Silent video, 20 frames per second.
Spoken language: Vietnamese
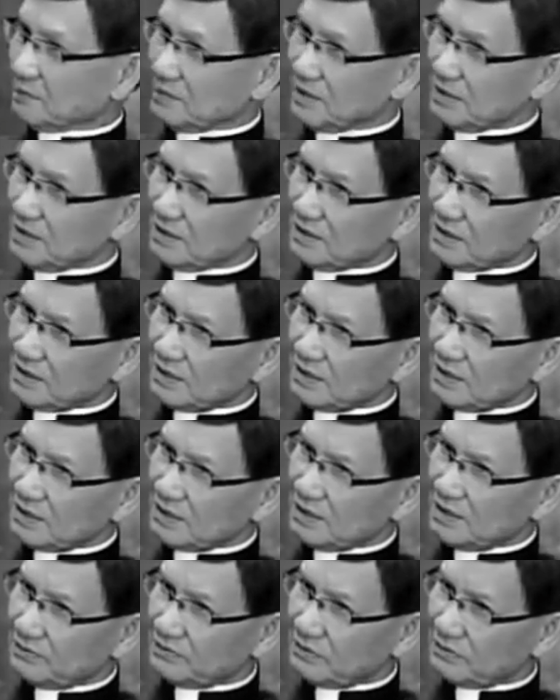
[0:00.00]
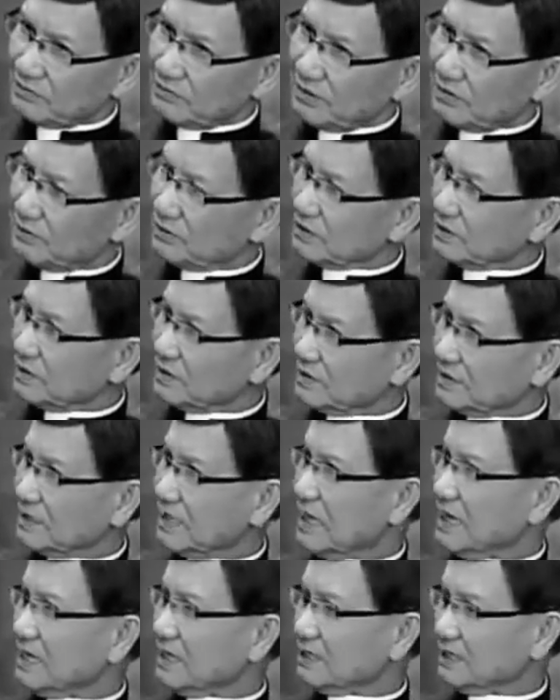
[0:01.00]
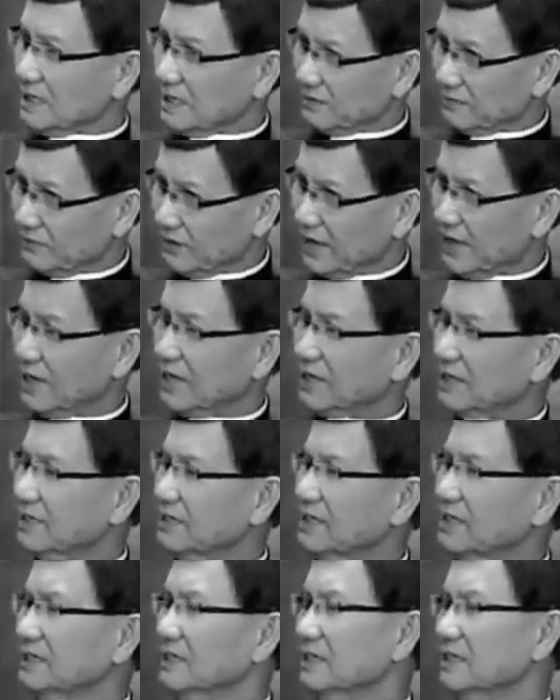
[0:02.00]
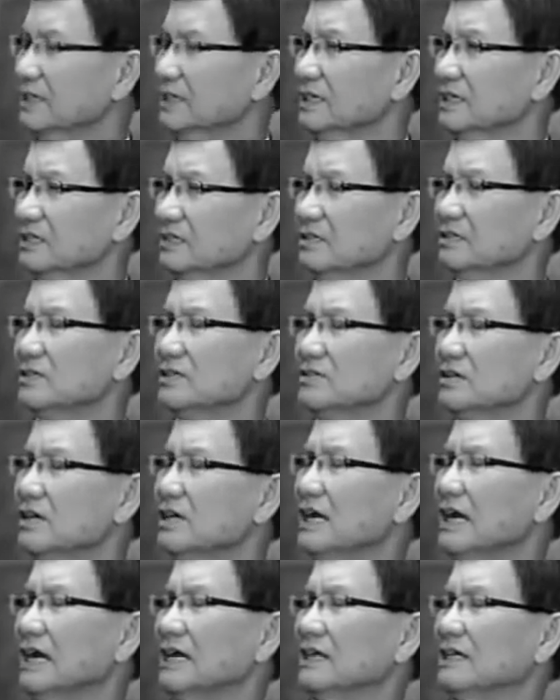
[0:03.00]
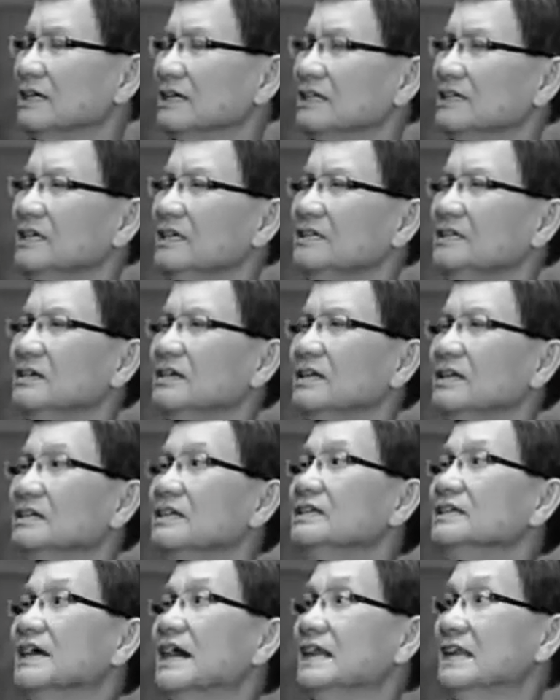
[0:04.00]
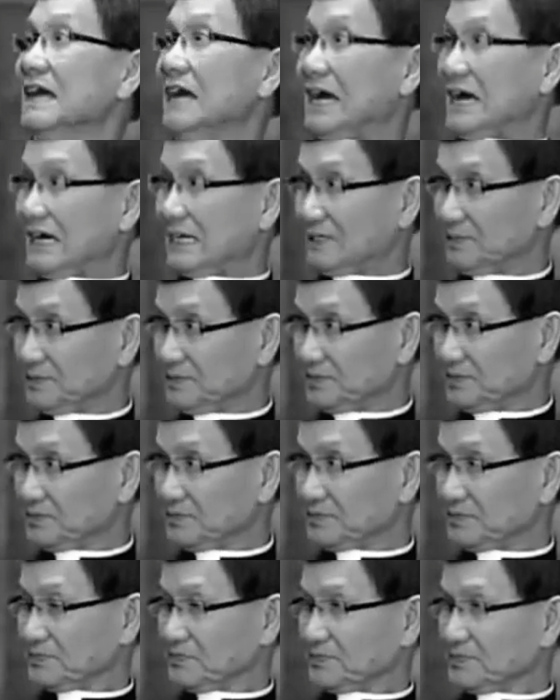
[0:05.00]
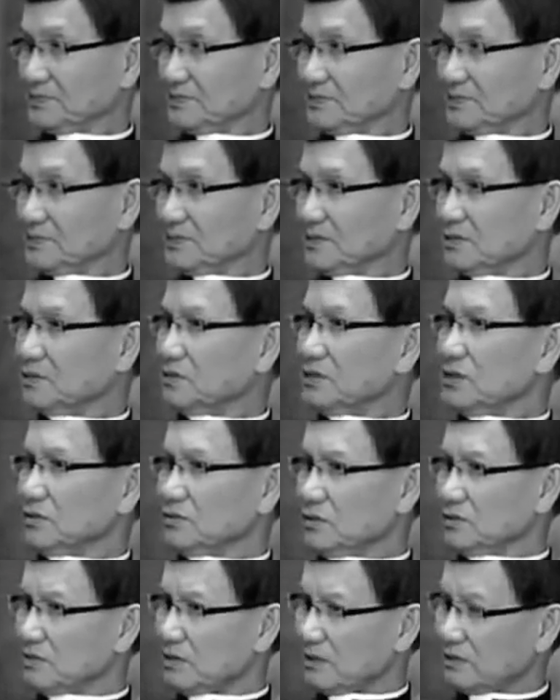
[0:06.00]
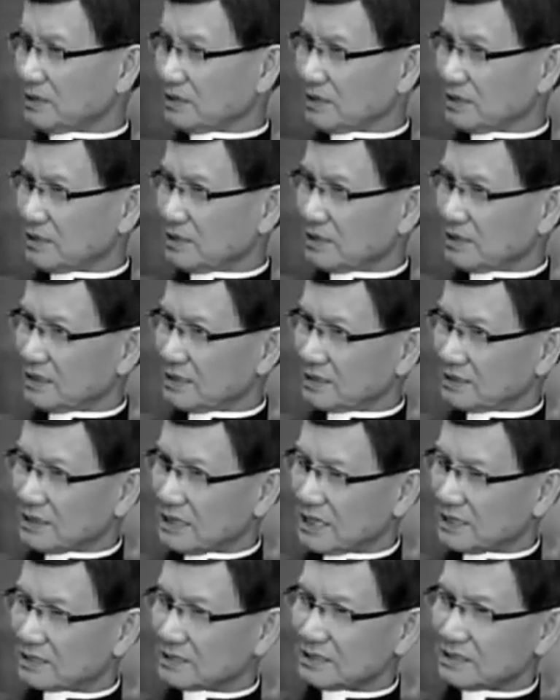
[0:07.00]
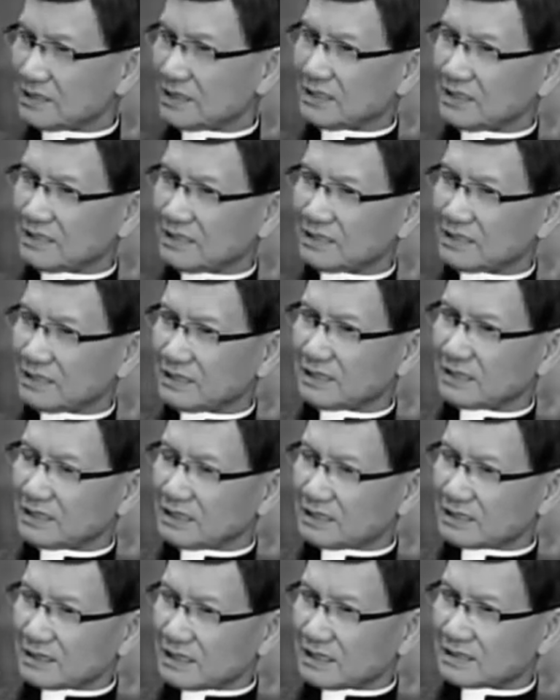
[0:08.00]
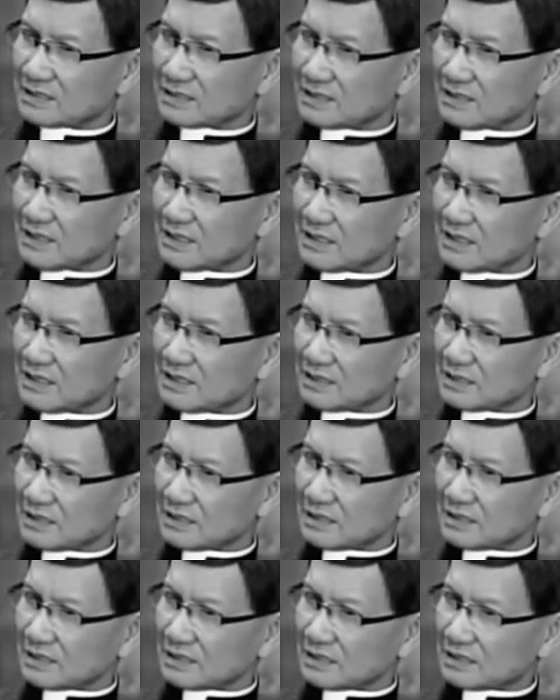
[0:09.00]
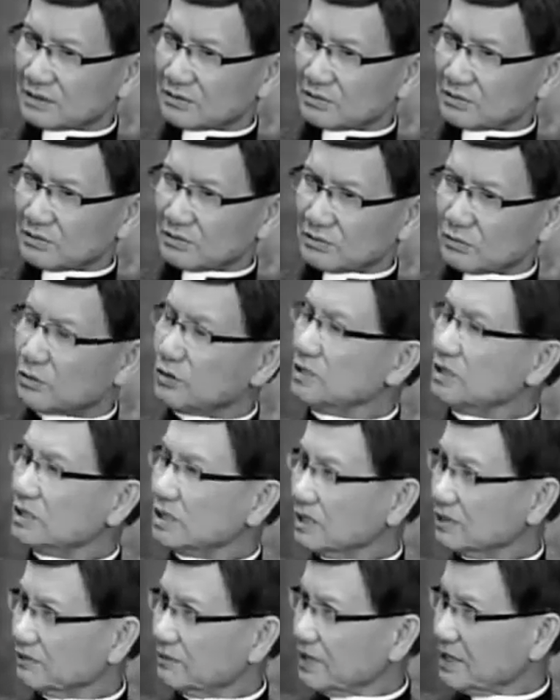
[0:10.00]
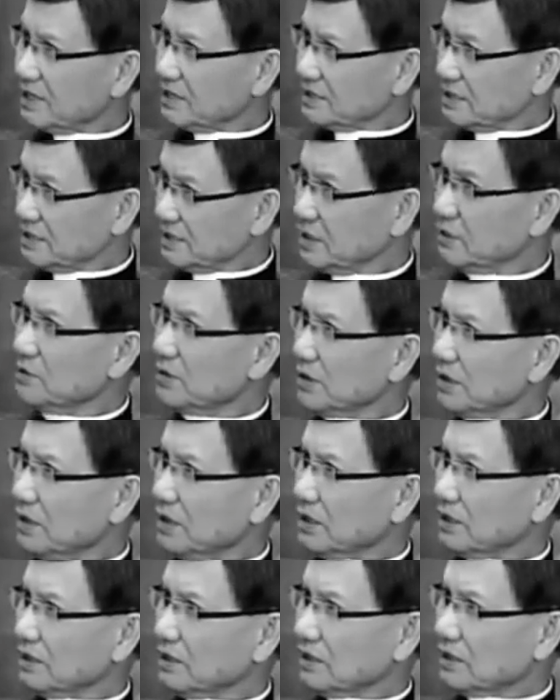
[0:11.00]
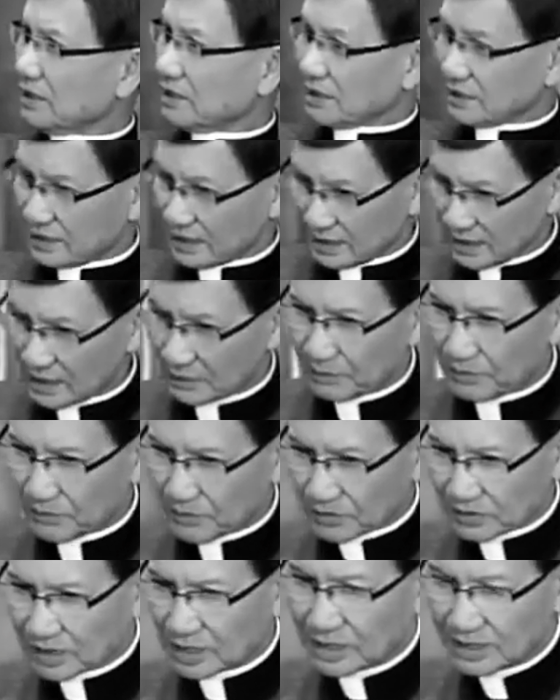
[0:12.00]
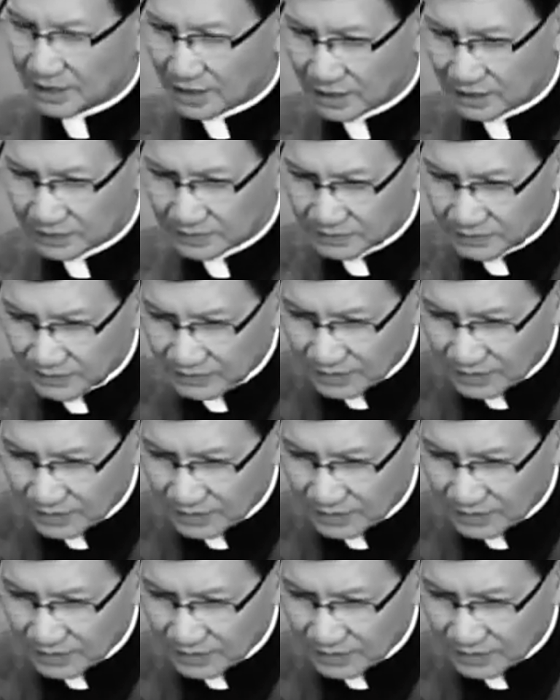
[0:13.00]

mới đi vòng vòng sang để về cái đất tôi nó nói lại là cái đất gọi là đất Canaan. Canaan. Lúc đó Chúa bảo là ta sẽ ta sẽ muốn người về sinh sống ở đó yeah. Dạ. để lập một dân riêng